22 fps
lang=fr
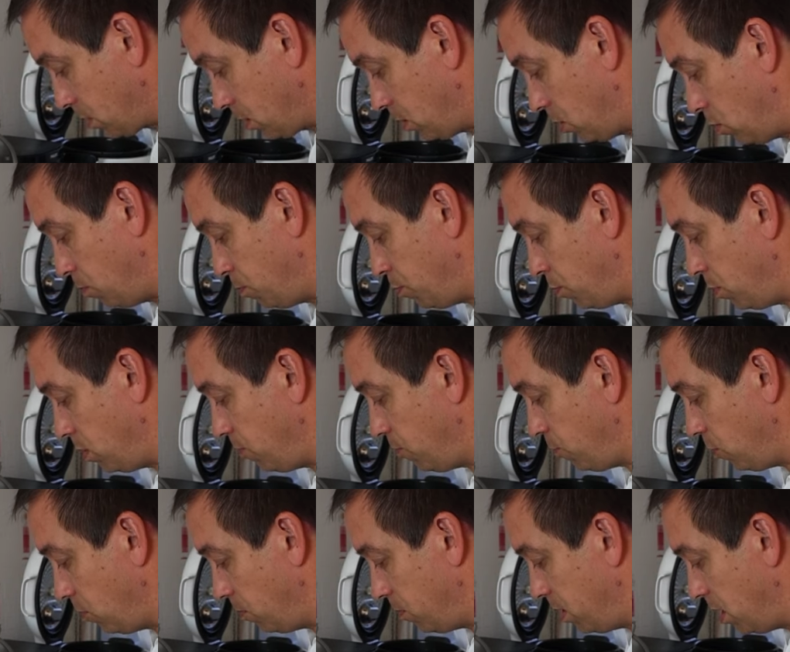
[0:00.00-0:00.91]
on peut les
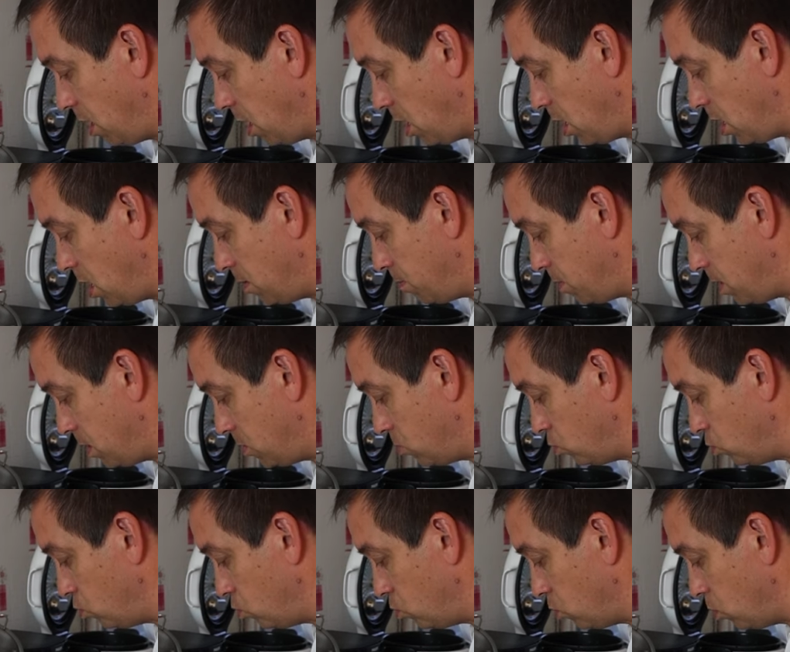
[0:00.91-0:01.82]
former à la main
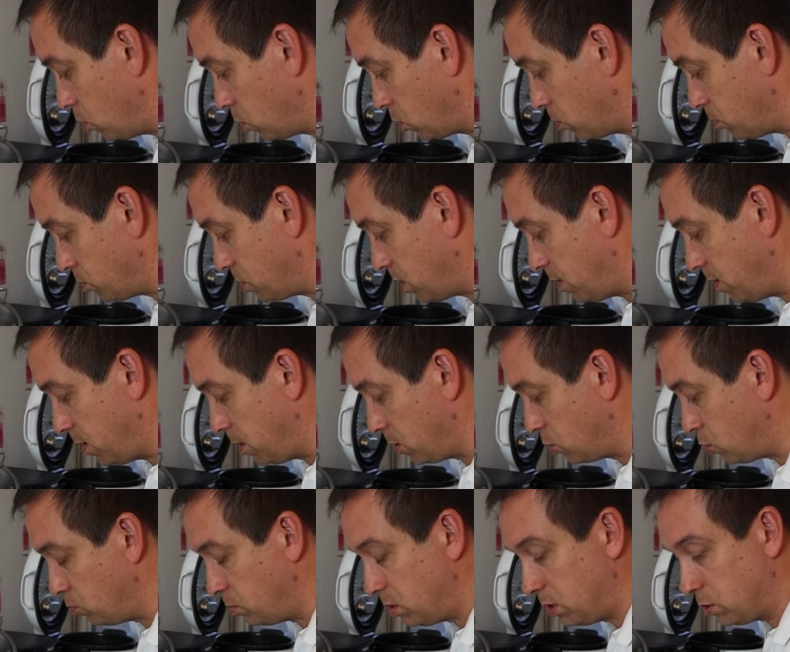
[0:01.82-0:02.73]
ou euh, comme ça
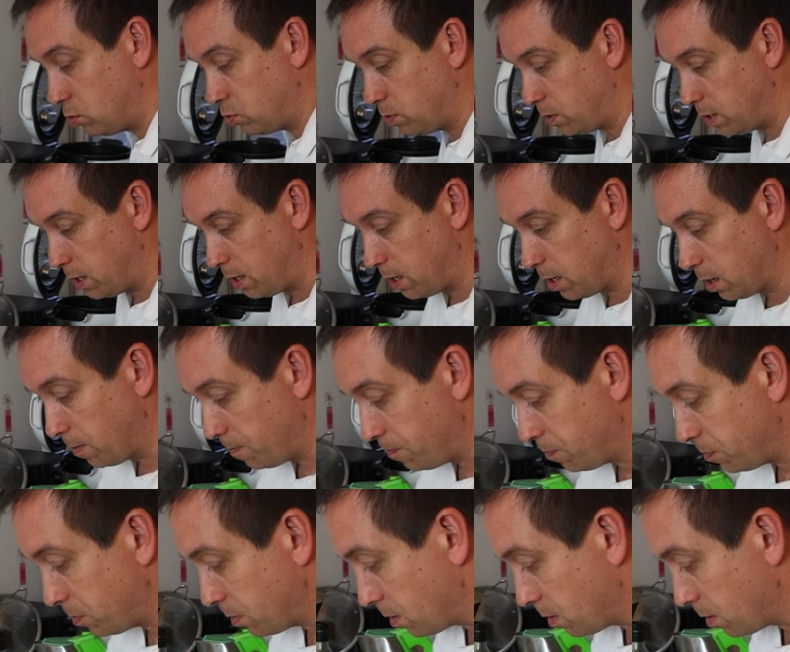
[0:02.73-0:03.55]
avec une petite cuillère.